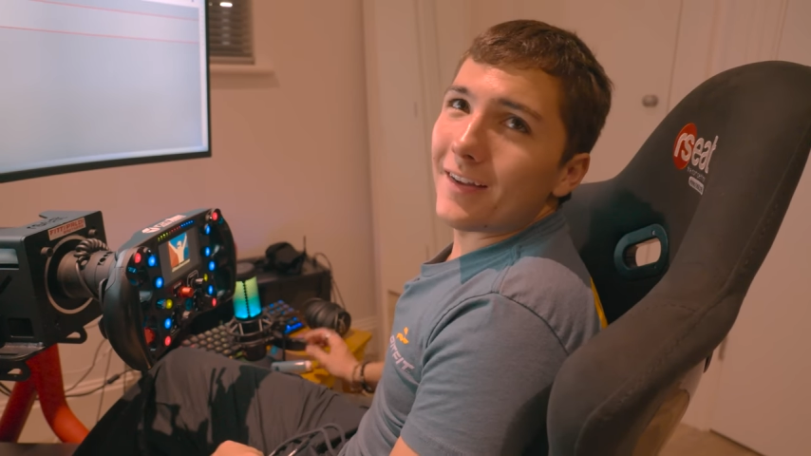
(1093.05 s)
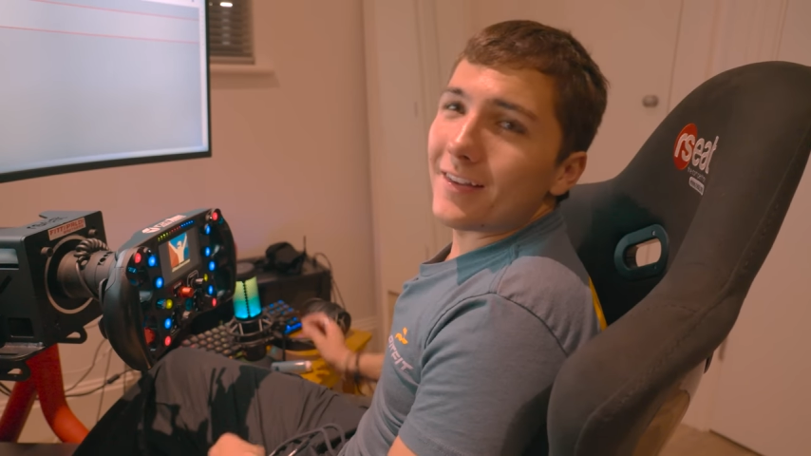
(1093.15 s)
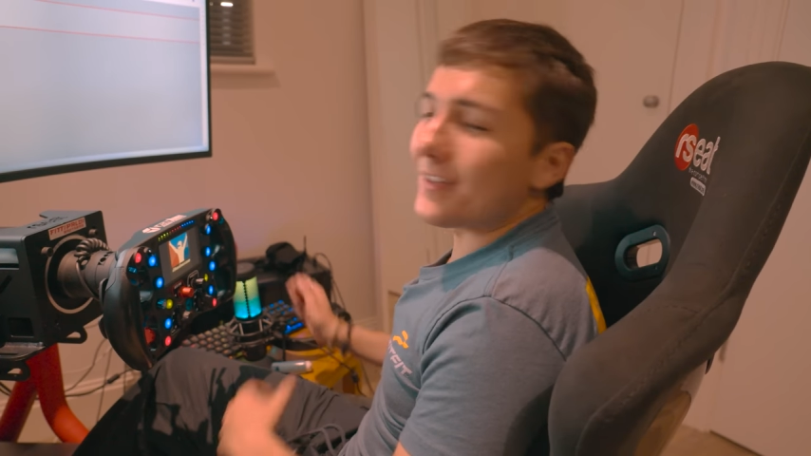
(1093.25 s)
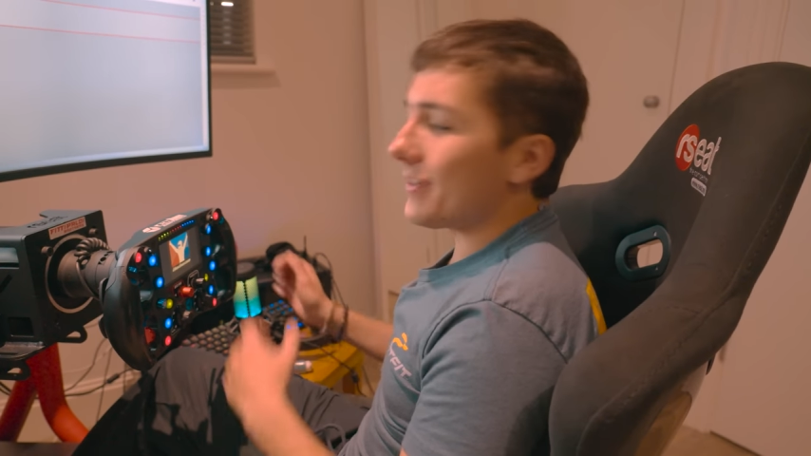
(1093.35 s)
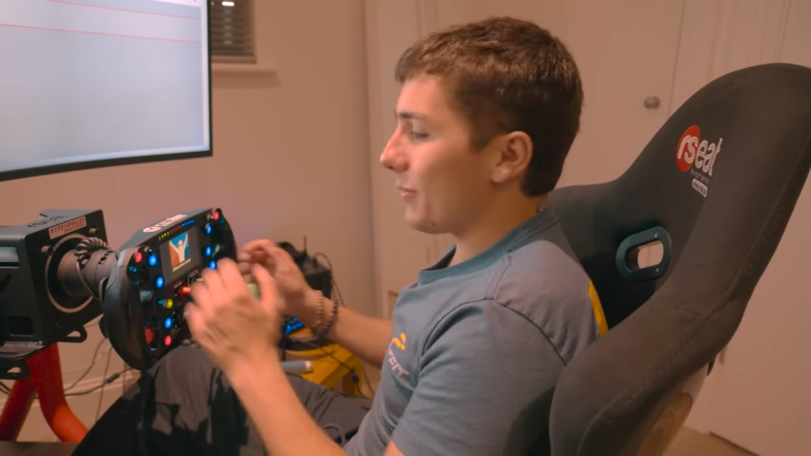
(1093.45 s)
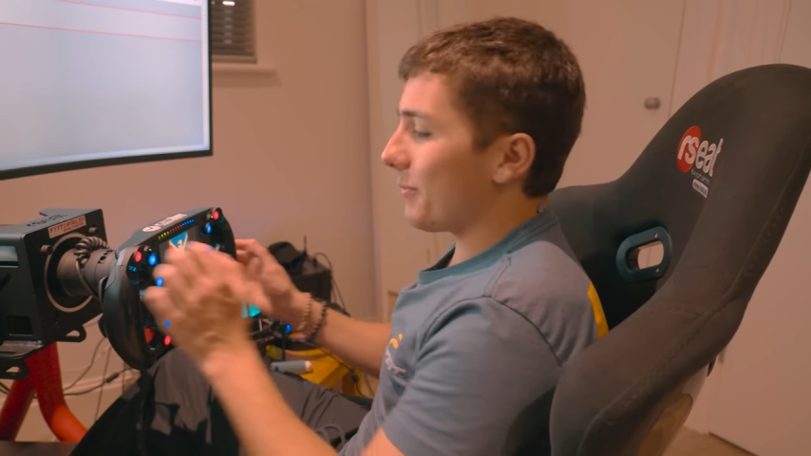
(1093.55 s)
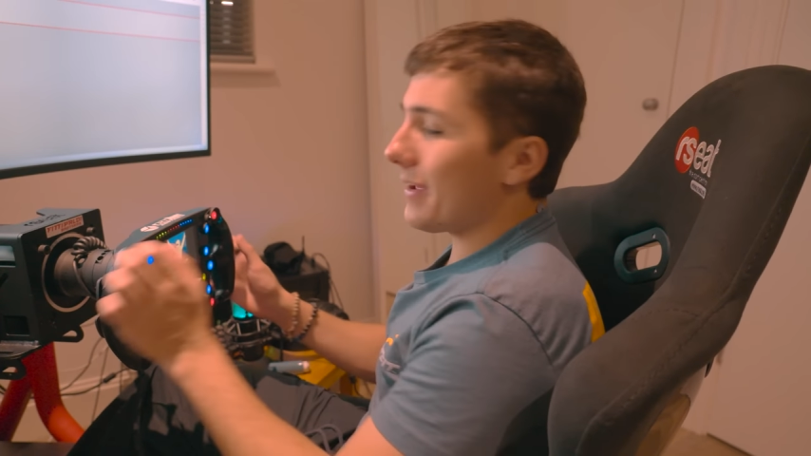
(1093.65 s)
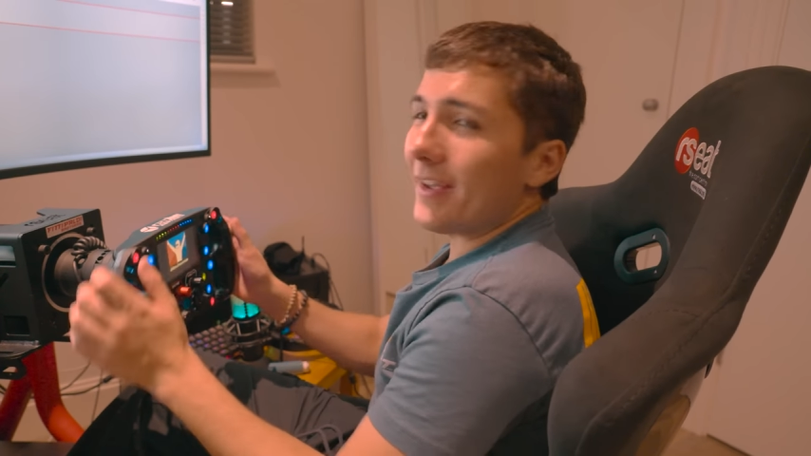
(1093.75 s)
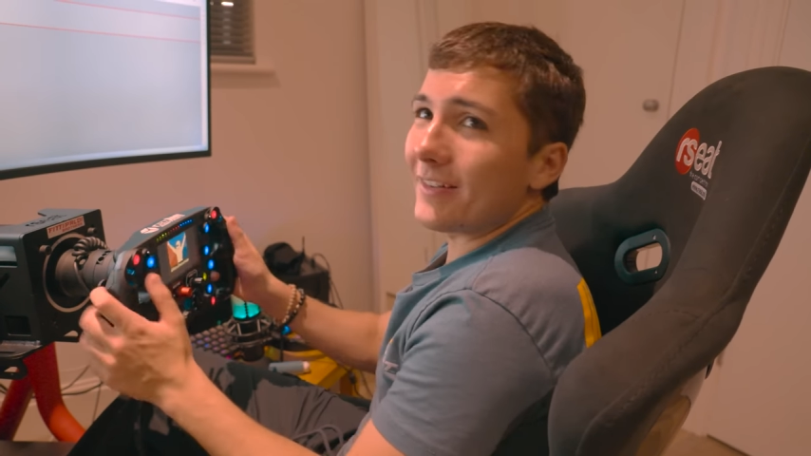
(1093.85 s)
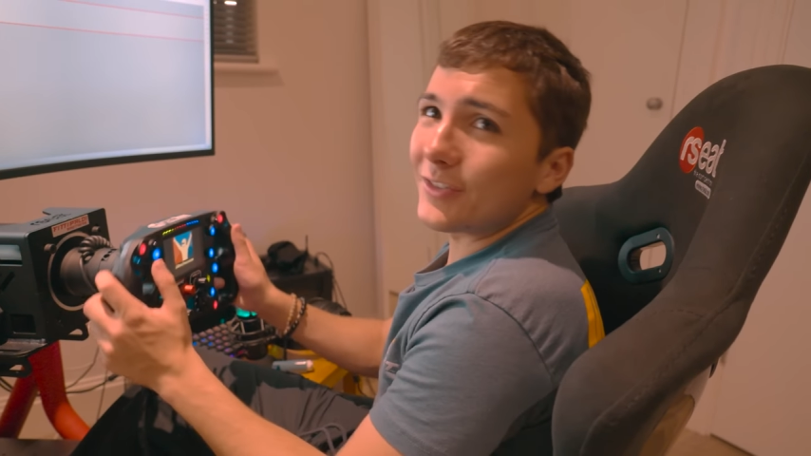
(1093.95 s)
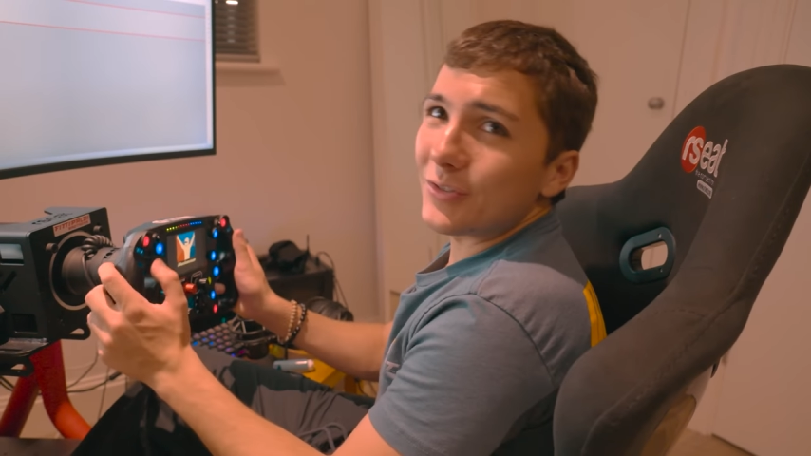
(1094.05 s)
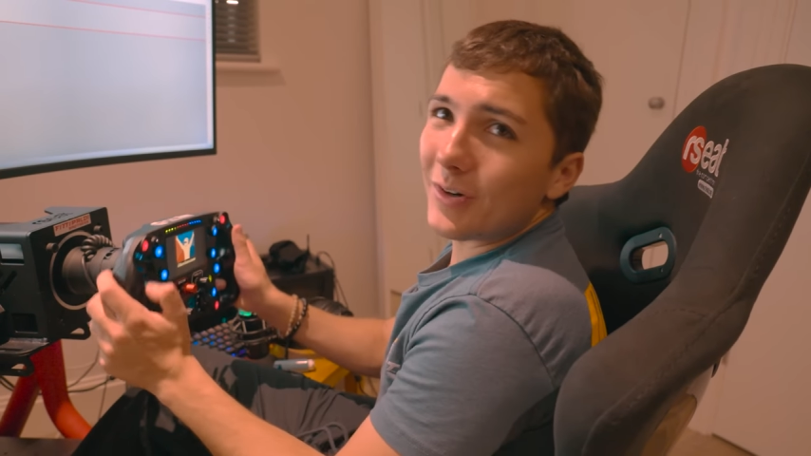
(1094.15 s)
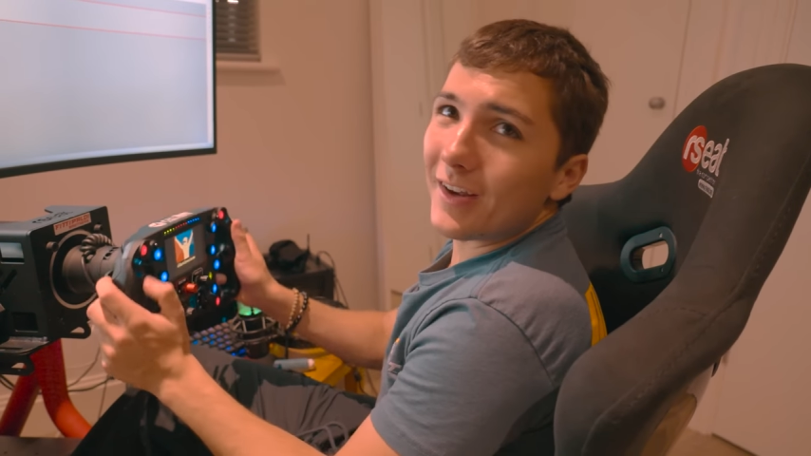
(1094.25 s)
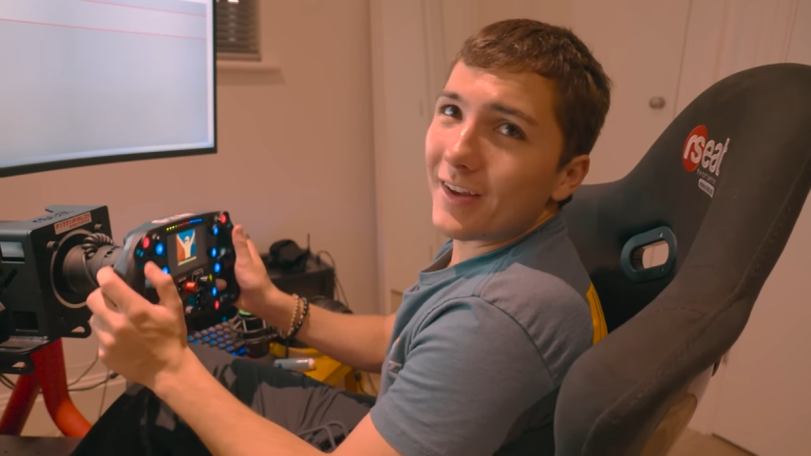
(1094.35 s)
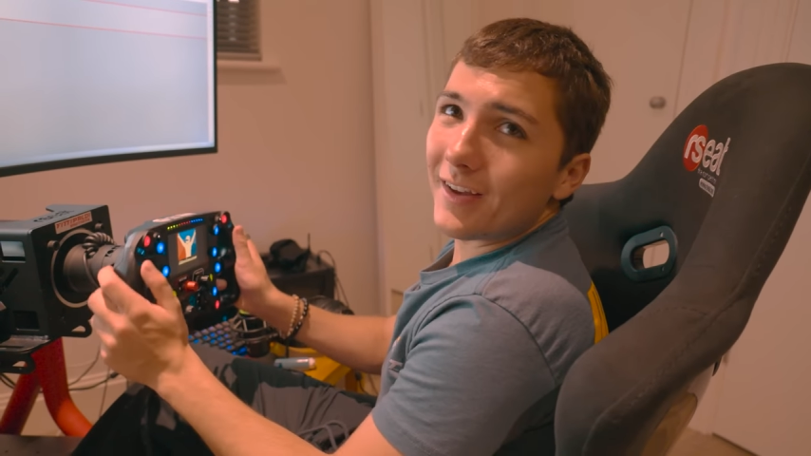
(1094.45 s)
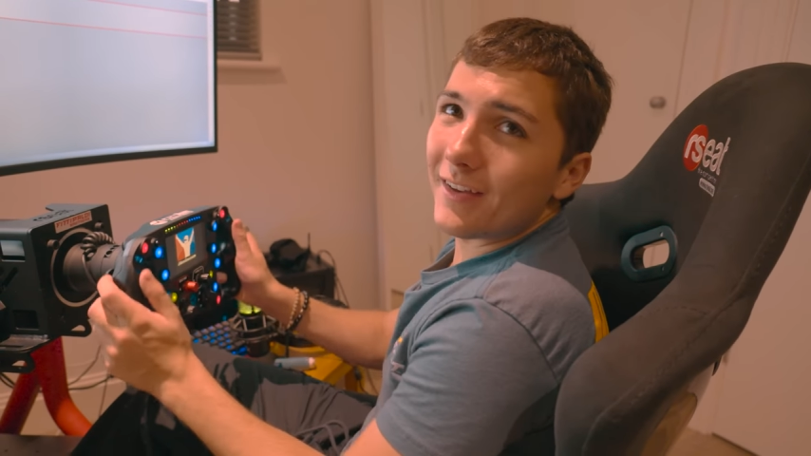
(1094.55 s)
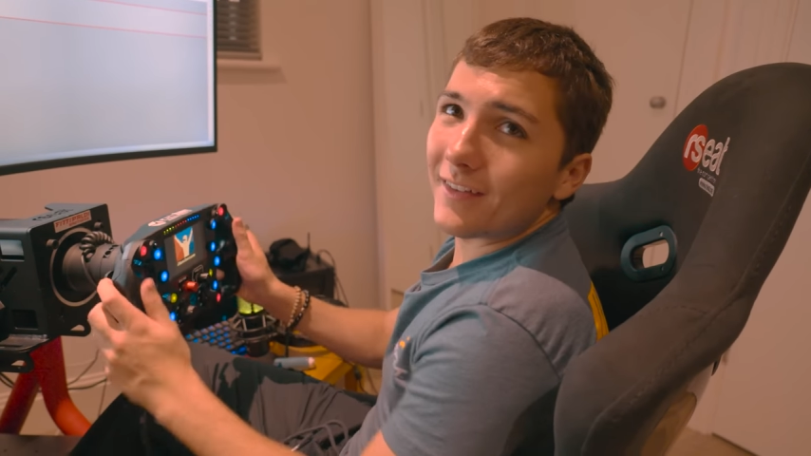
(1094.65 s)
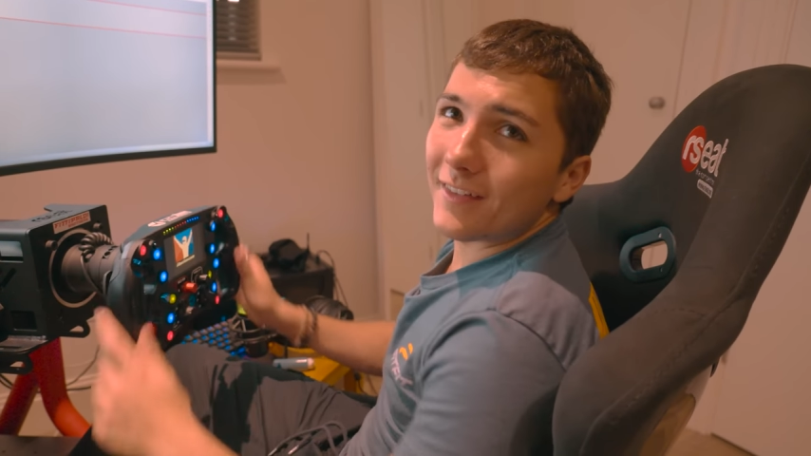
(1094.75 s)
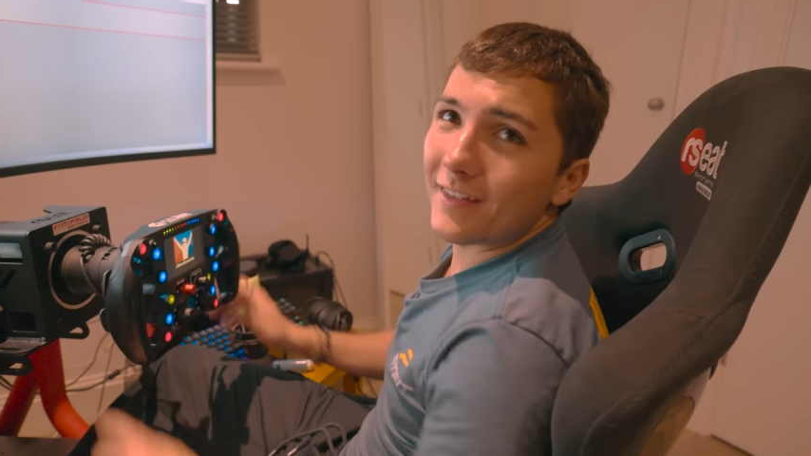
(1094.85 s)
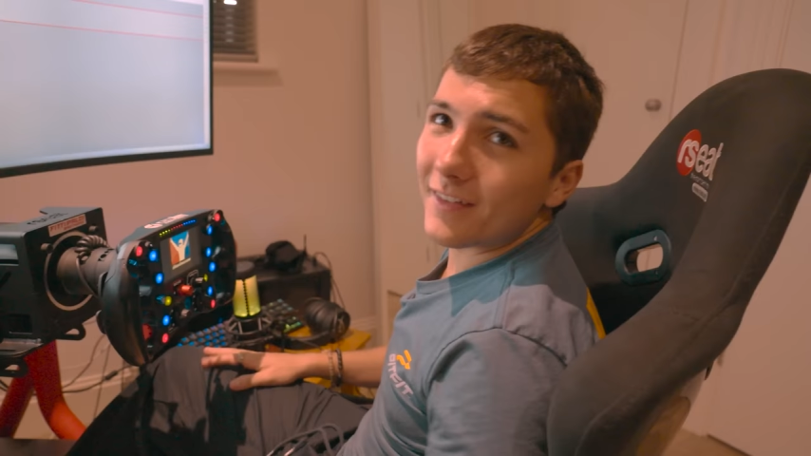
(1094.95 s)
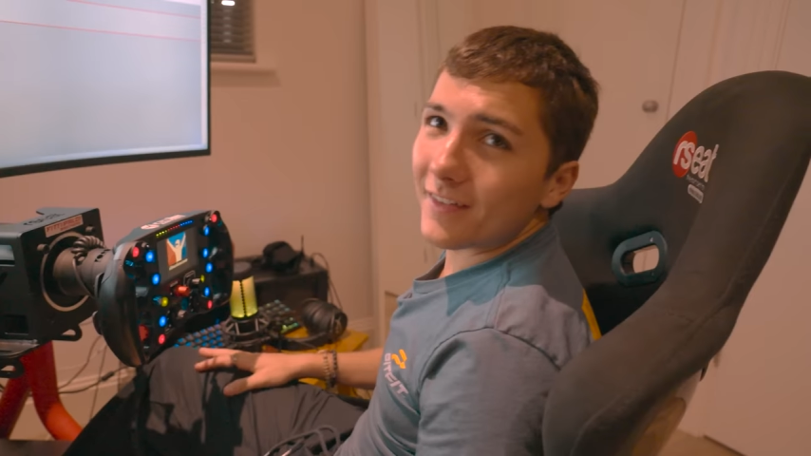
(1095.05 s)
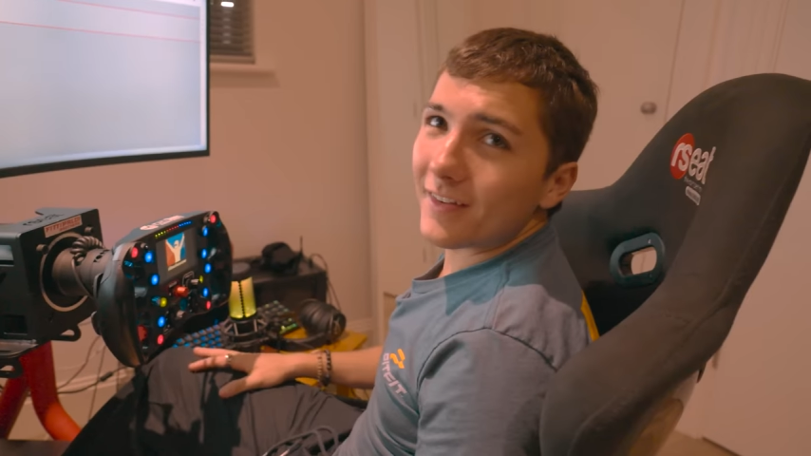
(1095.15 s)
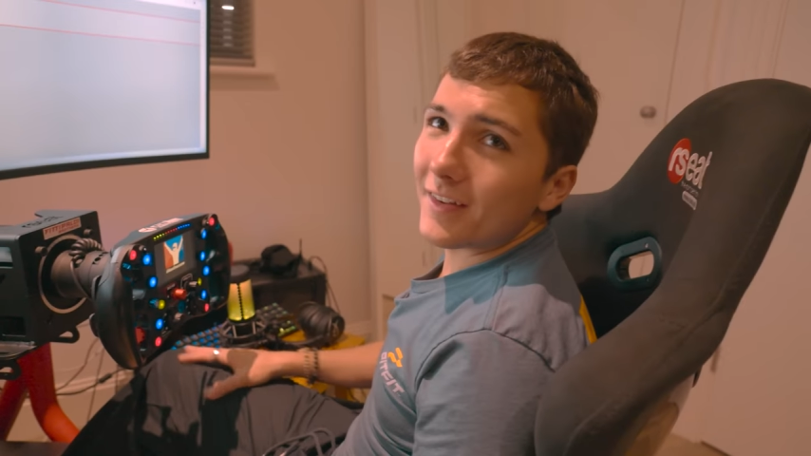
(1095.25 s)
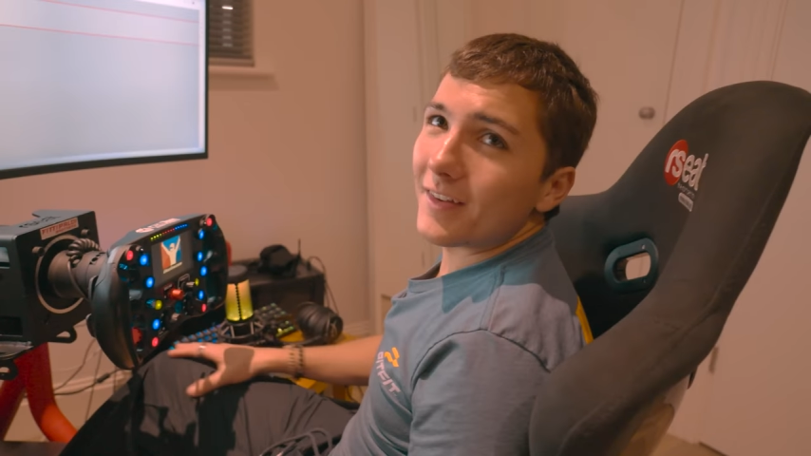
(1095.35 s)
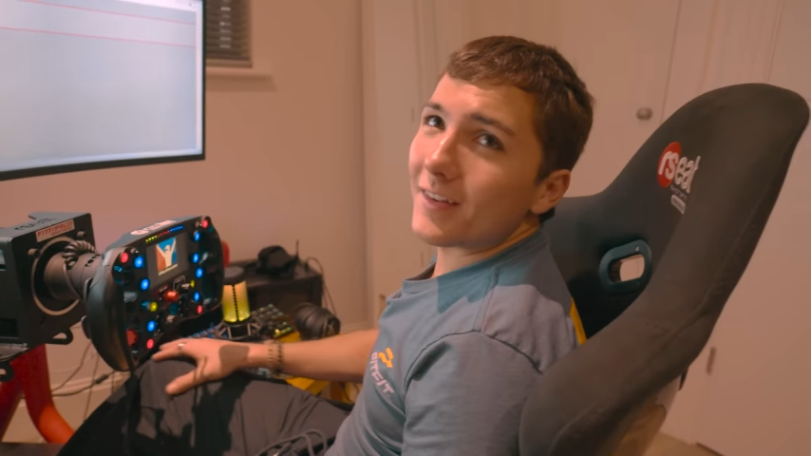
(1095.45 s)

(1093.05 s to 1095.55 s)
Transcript: Você ter uma extra. Pega lá, pega lá.